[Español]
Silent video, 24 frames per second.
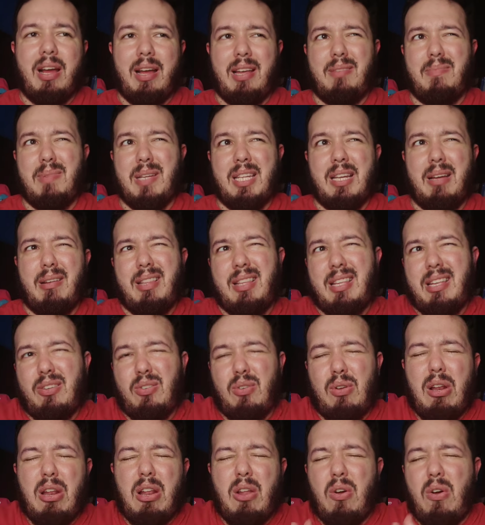que básicamente
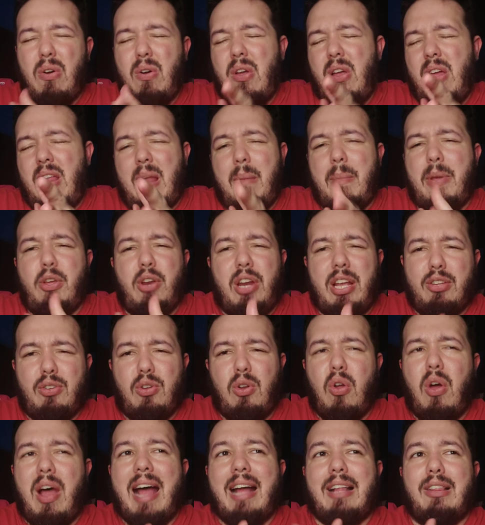son los, la mayoría
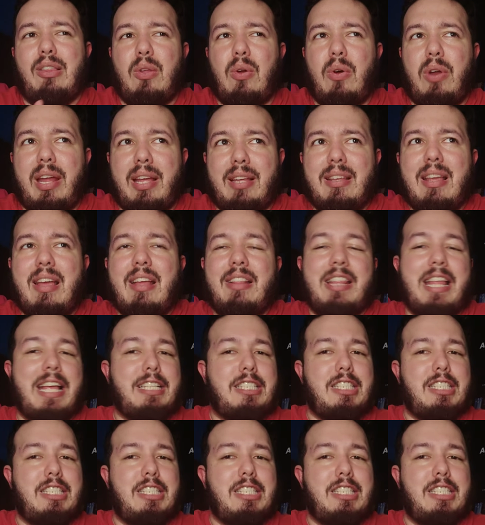son los actores de